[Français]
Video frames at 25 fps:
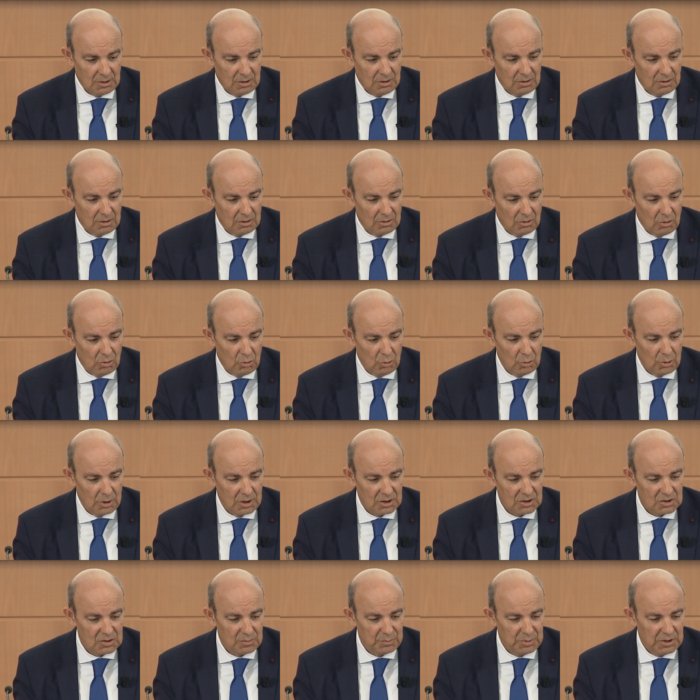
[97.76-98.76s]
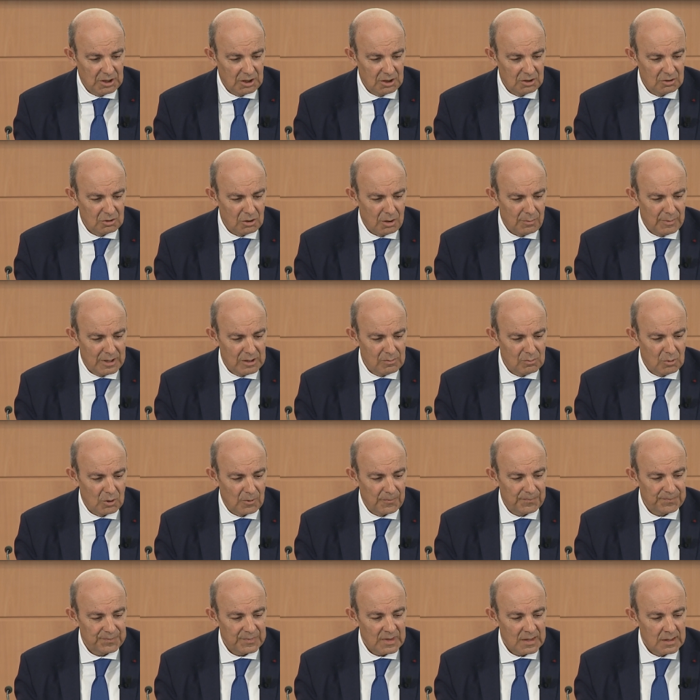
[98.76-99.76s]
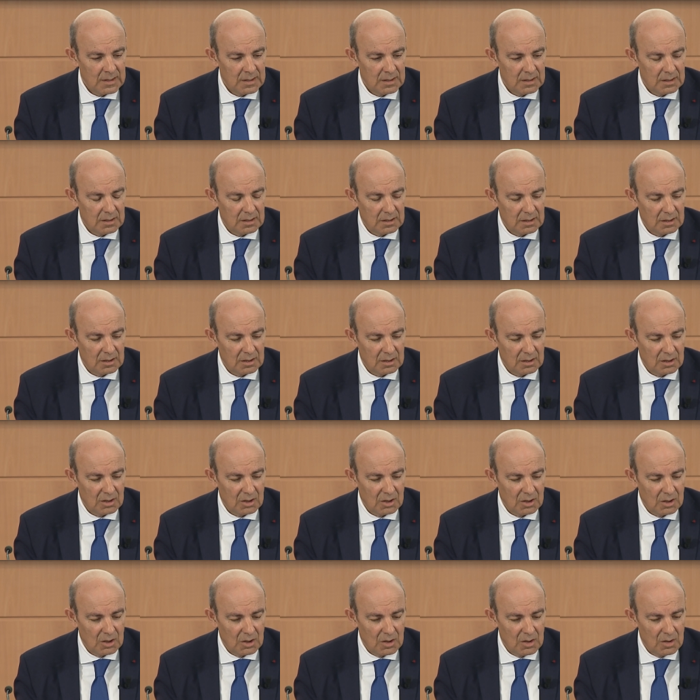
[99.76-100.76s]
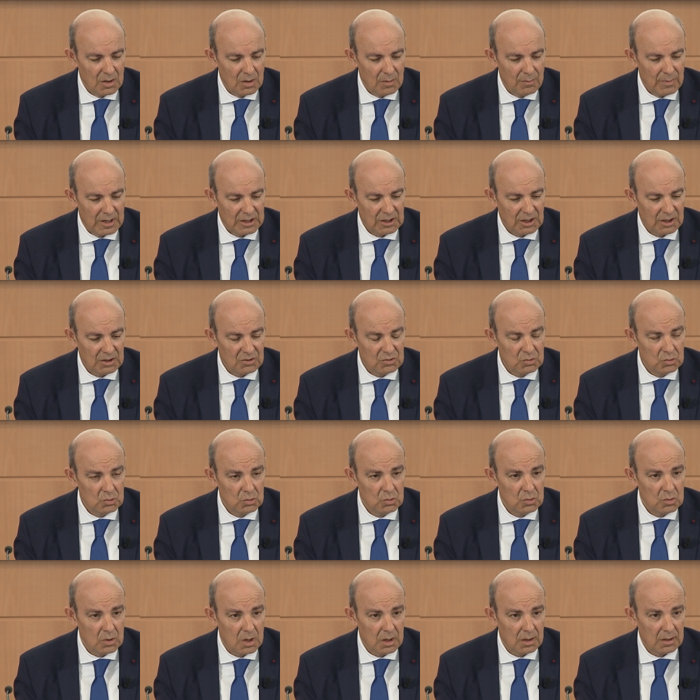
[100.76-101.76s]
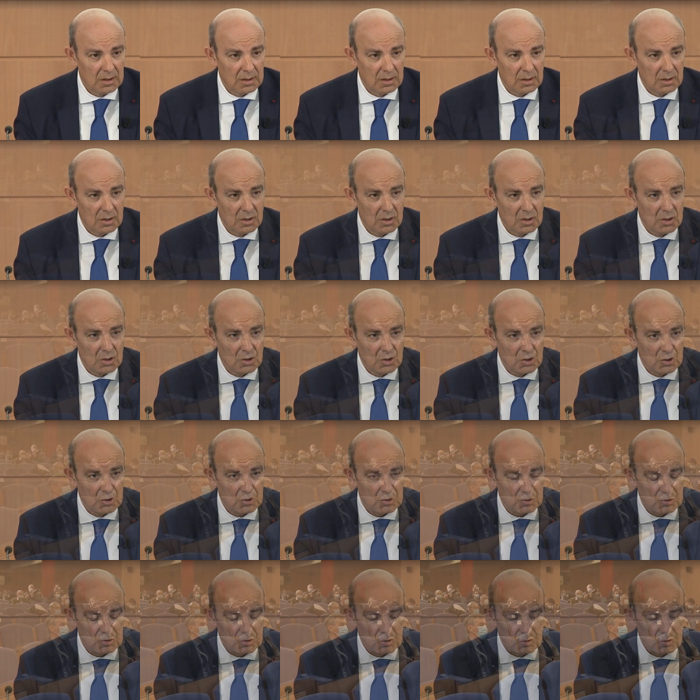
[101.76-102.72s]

euh, re-respirer normalement. malgré tout, ce